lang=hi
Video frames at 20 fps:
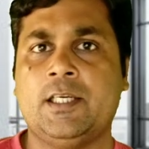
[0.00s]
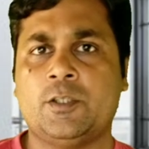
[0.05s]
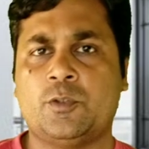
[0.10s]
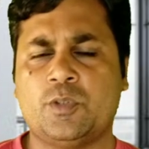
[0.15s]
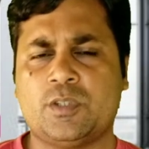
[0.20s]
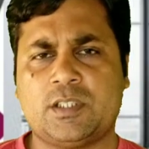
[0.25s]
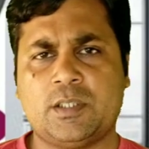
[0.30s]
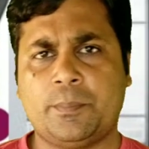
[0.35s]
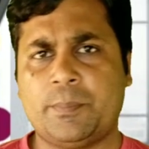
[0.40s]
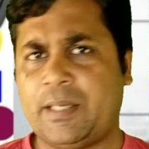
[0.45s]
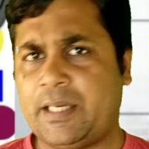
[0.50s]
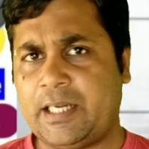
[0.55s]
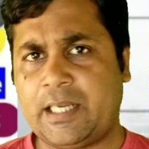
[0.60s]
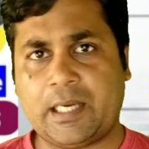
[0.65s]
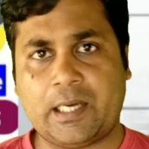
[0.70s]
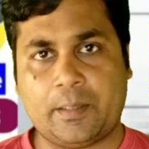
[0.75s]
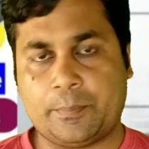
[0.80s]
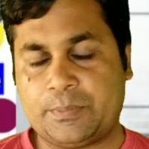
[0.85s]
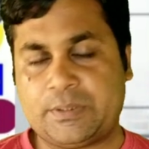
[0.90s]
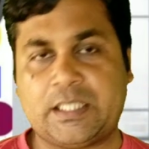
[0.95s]
क्योंकि मैंने
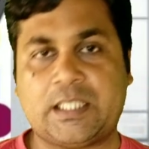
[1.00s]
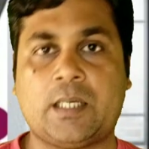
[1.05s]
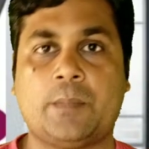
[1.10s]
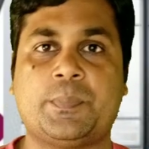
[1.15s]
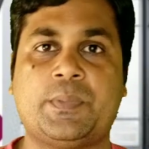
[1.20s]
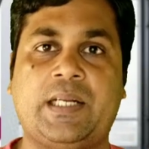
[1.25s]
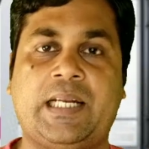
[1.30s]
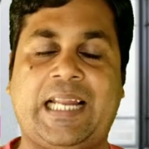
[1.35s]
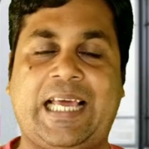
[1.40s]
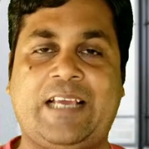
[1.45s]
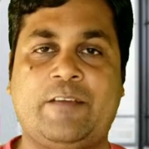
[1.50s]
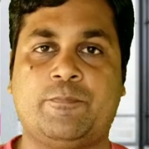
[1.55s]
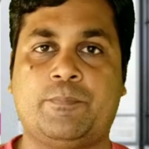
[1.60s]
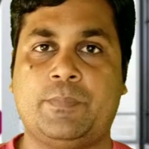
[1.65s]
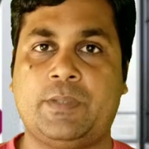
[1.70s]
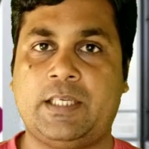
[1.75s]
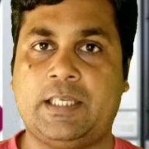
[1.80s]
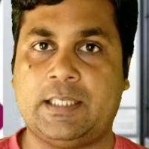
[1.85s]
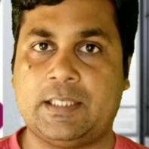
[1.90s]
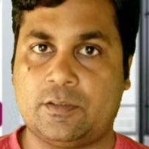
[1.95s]
अब तक अपने लाइफ
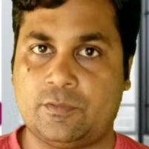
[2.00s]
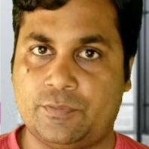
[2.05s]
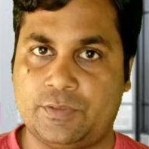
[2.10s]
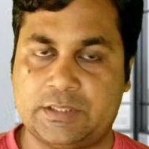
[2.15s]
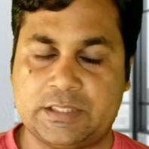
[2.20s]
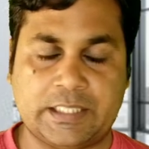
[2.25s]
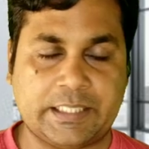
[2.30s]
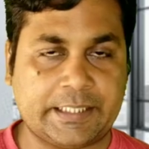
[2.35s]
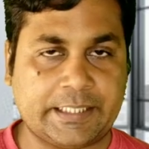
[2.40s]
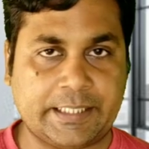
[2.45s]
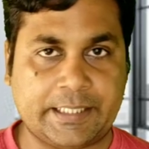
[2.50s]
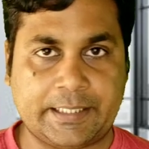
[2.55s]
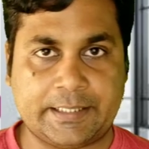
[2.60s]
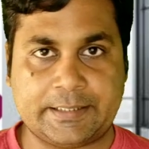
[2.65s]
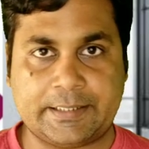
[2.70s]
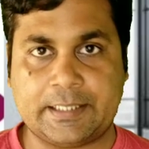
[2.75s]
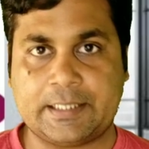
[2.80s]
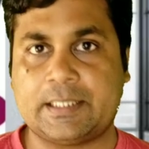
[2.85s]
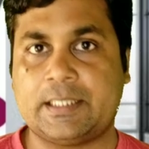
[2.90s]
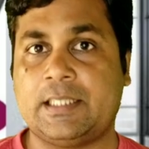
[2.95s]
में हिकविज़न के नहीं
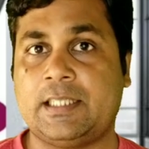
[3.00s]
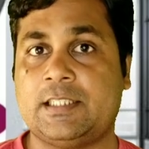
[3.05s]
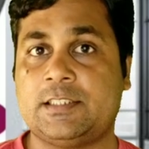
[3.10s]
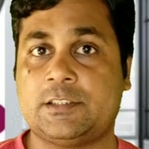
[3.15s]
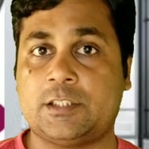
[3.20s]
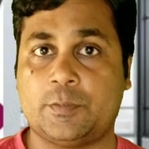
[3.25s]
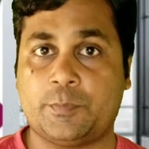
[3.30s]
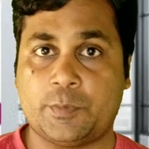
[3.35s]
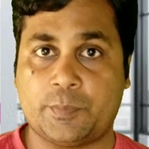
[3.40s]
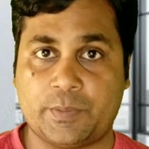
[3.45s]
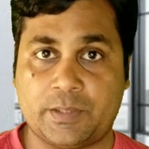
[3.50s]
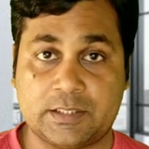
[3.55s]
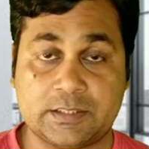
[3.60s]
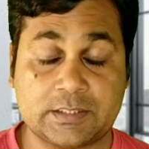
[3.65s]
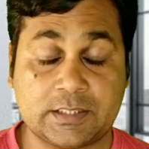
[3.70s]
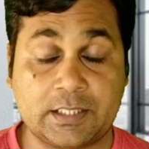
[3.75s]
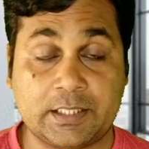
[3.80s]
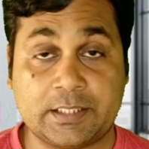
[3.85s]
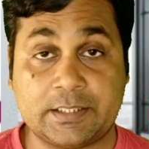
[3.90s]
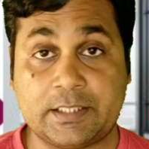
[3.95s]
देखे हैं सीपी प्लस
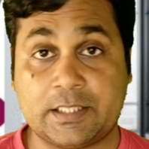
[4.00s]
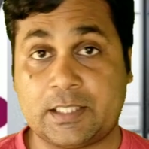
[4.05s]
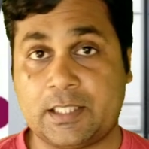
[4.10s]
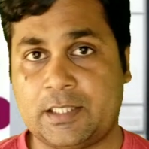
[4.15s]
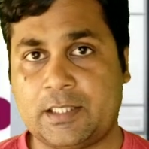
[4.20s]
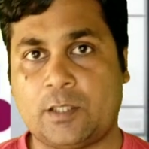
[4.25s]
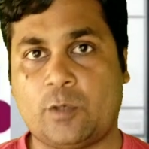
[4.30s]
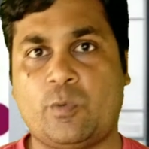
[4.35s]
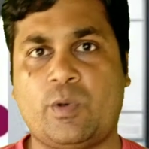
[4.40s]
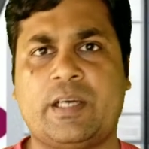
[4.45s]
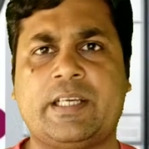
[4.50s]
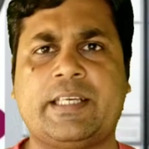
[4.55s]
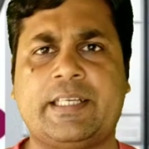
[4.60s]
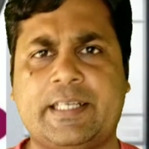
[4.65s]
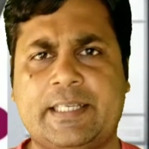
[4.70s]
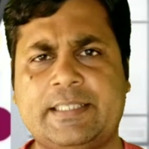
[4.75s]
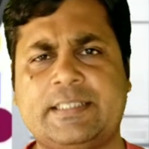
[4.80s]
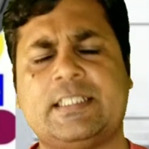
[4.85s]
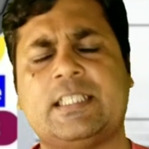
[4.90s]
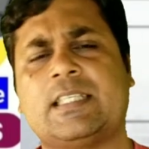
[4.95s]
के नहीं देखे हैं डवा के
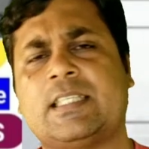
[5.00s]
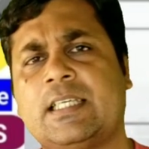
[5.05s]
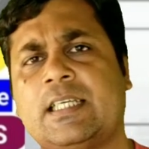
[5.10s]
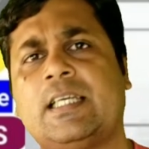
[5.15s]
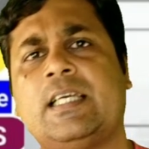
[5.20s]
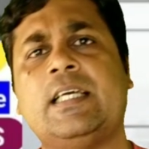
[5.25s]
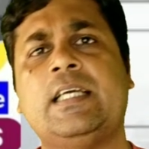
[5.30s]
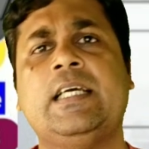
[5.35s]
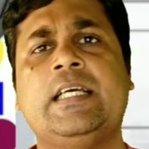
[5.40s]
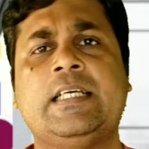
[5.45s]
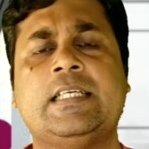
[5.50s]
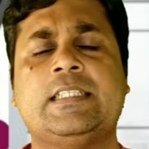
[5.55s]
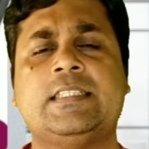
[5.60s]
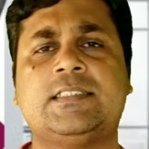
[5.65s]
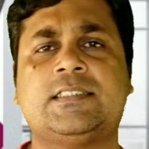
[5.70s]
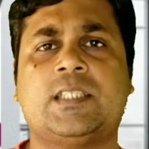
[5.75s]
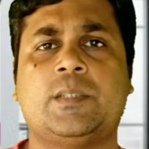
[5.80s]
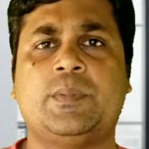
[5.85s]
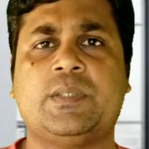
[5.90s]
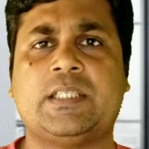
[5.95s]
नहीं देखे हैं
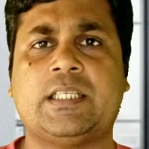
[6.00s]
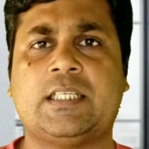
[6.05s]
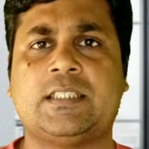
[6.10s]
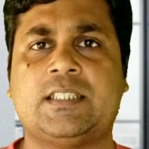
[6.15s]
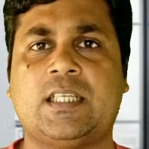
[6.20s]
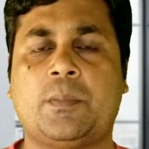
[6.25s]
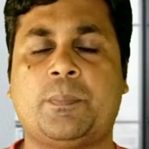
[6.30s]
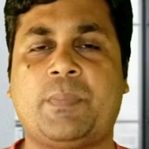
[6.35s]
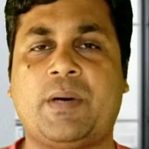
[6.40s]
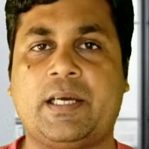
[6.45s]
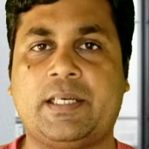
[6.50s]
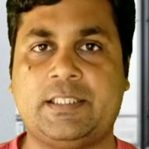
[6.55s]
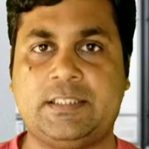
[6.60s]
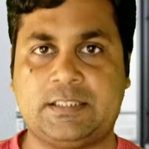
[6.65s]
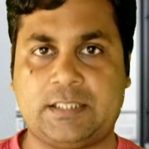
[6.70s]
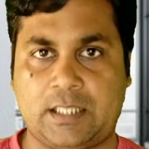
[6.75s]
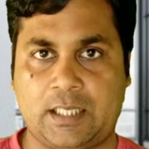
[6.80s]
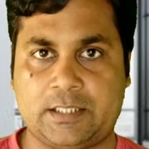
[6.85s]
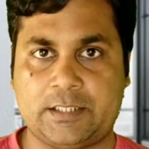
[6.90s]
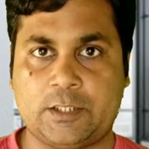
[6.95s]
इन सभी के अंदर पानी
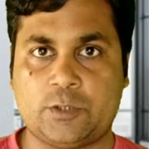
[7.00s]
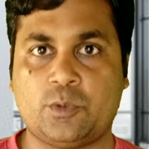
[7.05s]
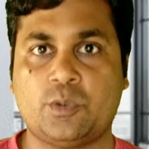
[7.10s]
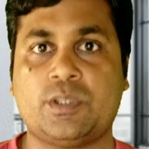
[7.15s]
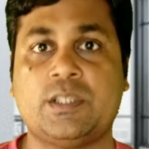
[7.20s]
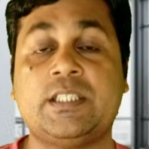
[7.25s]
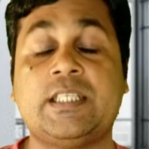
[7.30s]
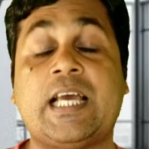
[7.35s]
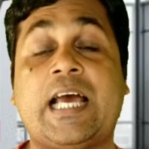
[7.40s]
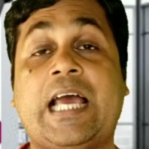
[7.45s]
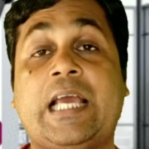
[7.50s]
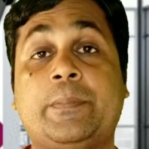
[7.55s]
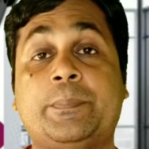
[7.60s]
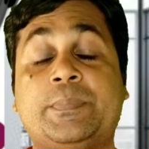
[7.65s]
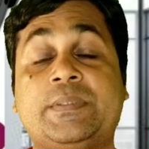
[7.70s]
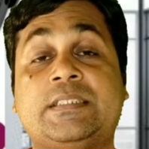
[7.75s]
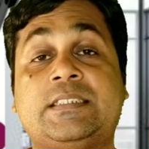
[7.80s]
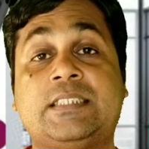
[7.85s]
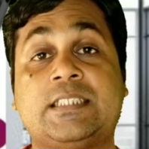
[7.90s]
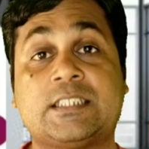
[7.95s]
चला जाए क्योंकि ये आई
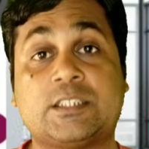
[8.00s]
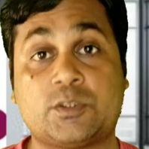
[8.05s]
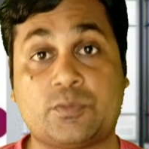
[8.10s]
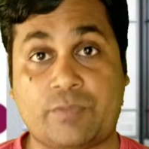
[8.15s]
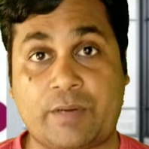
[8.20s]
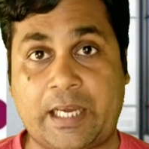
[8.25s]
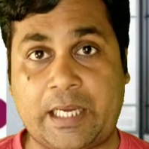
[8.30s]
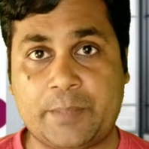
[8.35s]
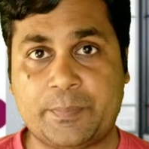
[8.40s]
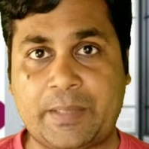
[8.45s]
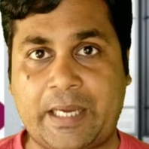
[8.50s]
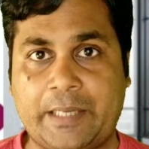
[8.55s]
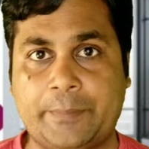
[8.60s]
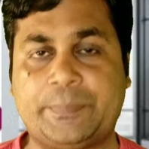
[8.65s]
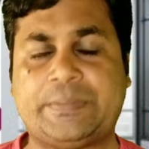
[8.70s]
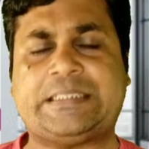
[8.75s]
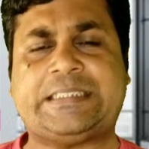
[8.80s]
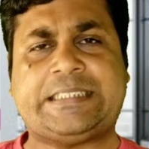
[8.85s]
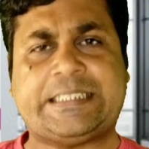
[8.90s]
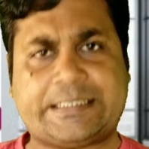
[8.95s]
पी सिक्स फाइव आई
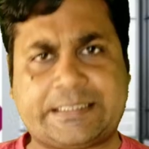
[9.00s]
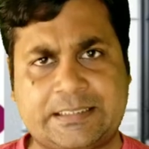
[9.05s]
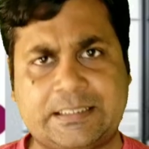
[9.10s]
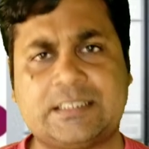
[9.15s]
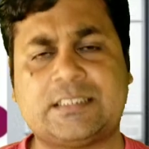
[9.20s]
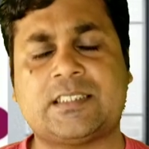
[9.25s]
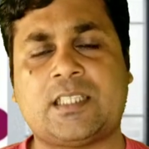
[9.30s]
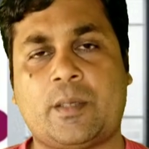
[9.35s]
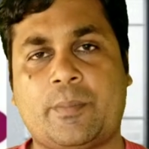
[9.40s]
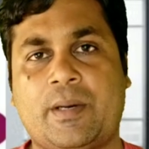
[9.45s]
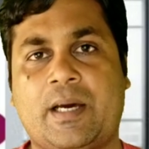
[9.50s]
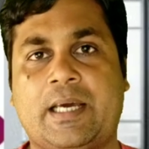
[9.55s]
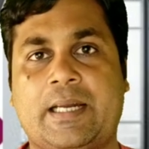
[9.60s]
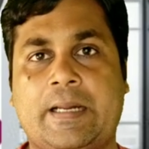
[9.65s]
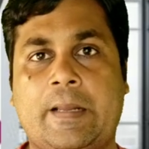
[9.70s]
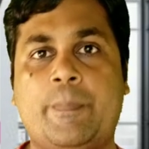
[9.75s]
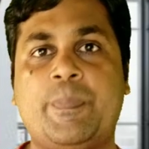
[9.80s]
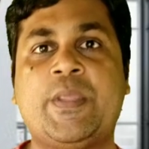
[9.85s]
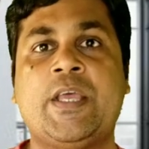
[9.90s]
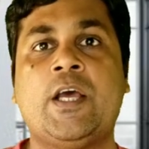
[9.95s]
पी सिक्स सिक्स अब आ
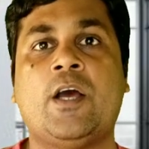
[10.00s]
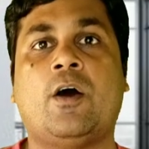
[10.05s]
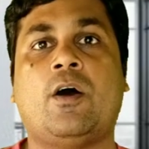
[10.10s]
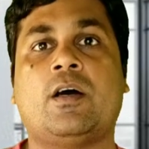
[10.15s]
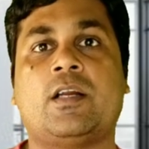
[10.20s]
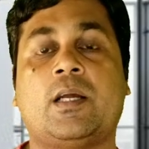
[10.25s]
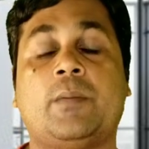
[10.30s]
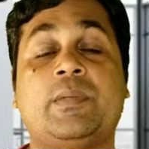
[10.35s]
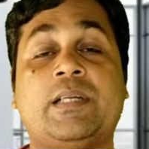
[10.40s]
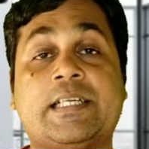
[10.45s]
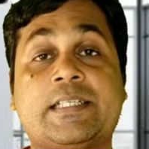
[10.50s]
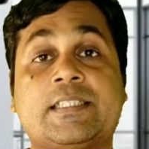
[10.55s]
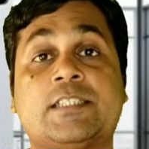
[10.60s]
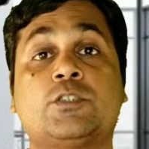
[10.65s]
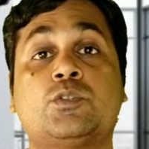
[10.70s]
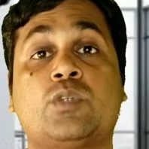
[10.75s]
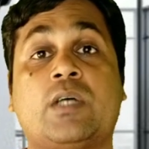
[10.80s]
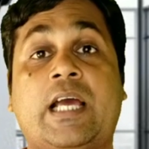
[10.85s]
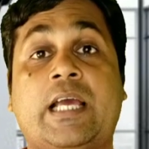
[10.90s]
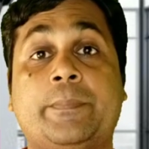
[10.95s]
रहे हैं और अब
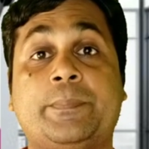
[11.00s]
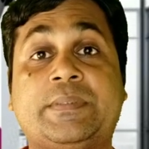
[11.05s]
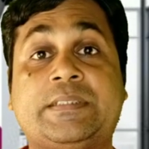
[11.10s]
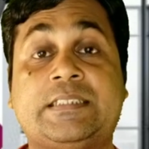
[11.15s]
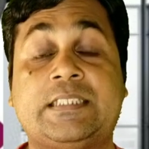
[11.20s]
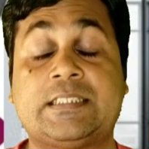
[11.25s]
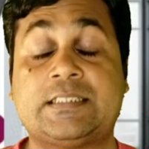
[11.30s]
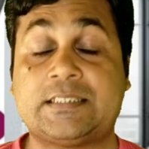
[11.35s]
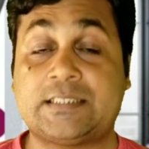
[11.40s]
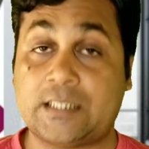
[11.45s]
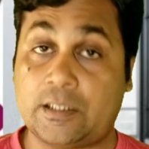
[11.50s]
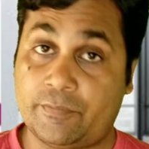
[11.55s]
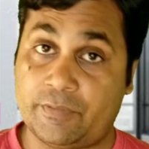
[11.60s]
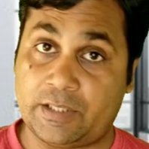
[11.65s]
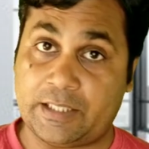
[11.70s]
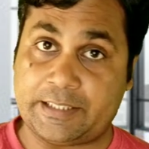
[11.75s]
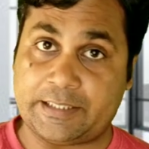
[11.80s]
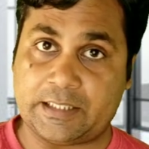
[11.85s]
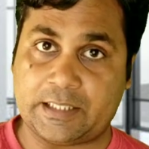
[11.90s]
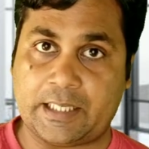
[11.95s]
लेटेस्ट तो आई पी सिक्स
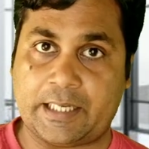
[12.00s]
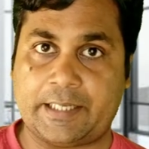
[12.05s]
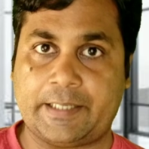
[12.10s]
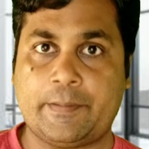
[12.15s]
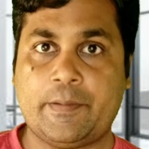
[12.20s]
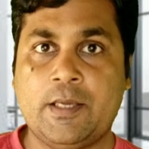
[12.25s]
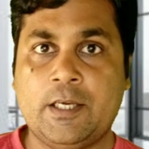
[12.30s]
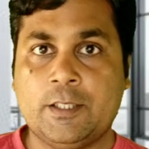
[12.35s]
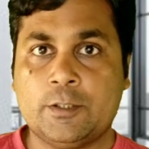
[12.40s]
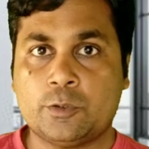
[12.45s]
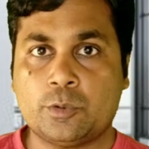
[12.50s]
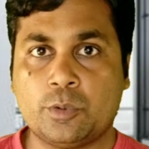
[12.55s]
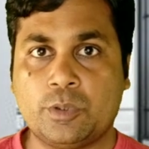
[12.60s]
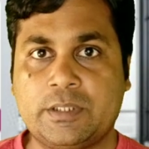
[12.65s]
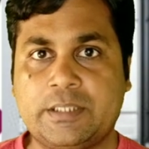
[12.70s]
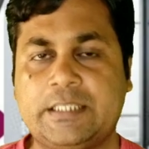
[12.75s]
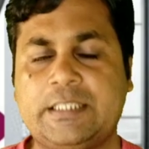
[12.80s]
सेवन रेटिंग आ रहे हैं तो